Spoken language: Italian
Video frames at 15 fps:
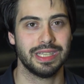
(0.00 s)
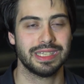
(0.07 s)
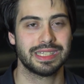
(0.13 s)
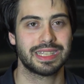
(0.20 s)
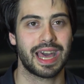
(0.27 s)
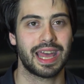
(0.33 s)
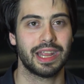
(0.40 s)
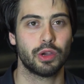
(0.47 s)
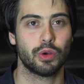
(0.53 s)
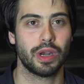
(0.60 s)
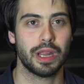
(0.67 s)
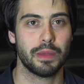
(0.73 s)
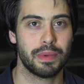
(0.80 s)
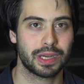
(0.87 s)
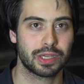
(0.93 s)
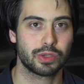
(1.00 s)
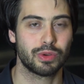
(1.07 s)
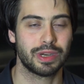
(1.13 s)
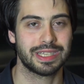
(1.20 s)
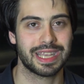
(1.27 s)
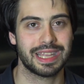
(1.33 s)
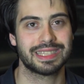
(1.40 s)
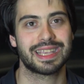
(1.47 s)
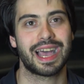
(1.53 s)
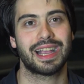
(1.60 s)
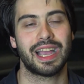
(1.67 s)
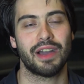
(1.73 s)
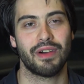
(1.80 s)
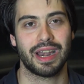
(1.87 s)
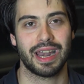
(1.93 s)
di stare con le persone senza
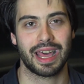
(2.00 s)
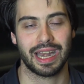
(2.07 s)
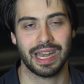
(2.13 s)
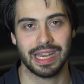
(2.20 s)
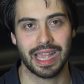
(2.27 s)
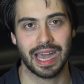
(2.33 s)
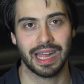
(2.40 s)
accavallare gli